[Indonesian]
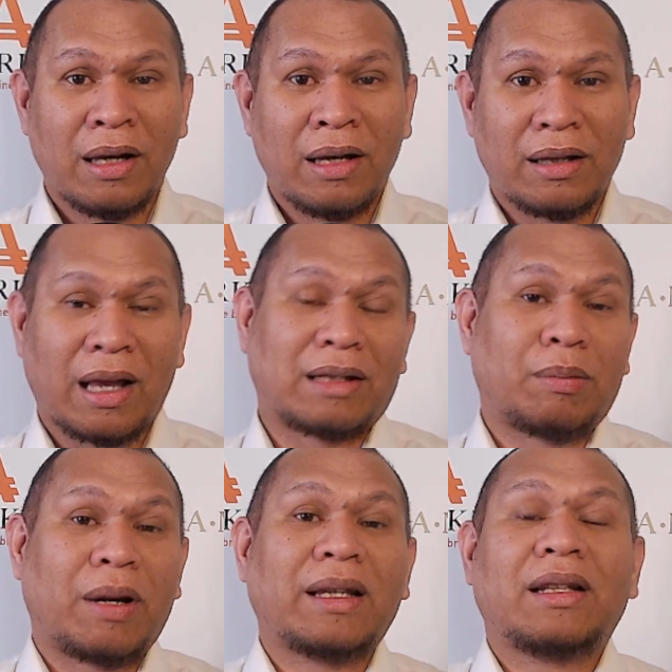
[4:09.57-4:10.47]
Ya
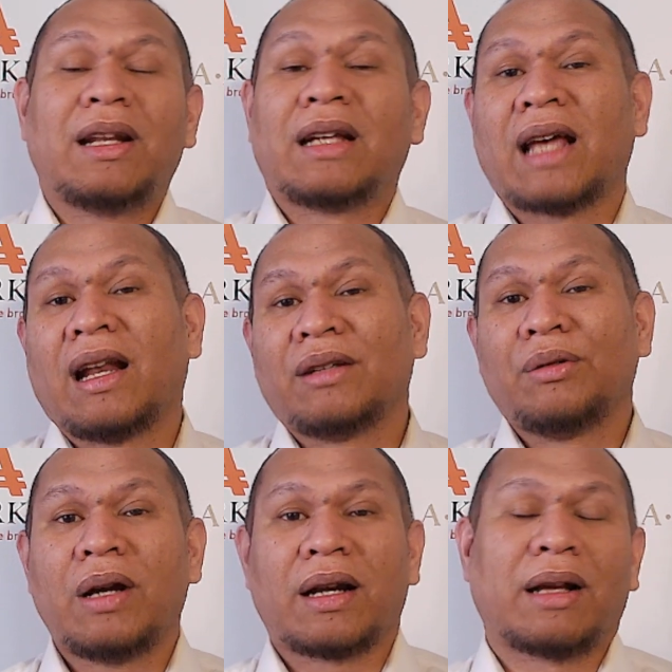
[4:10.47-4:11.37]
sebenarnya tidak salah
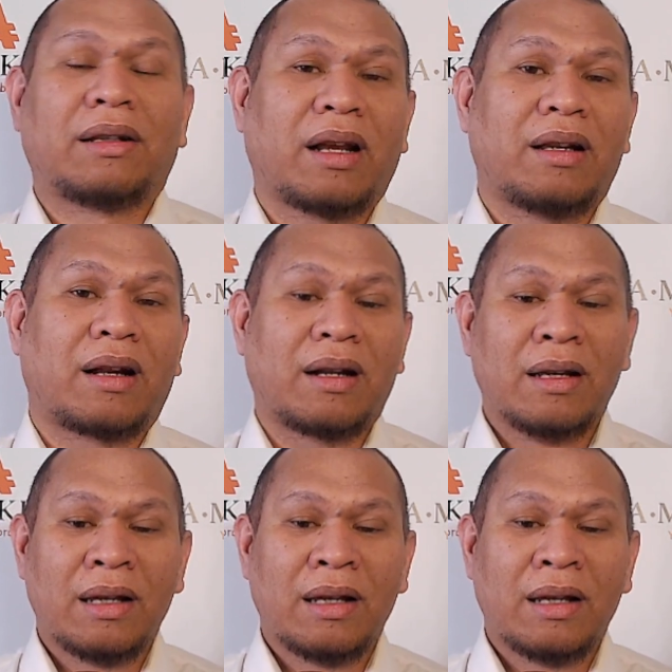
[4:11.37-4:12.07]
juga rekan trader.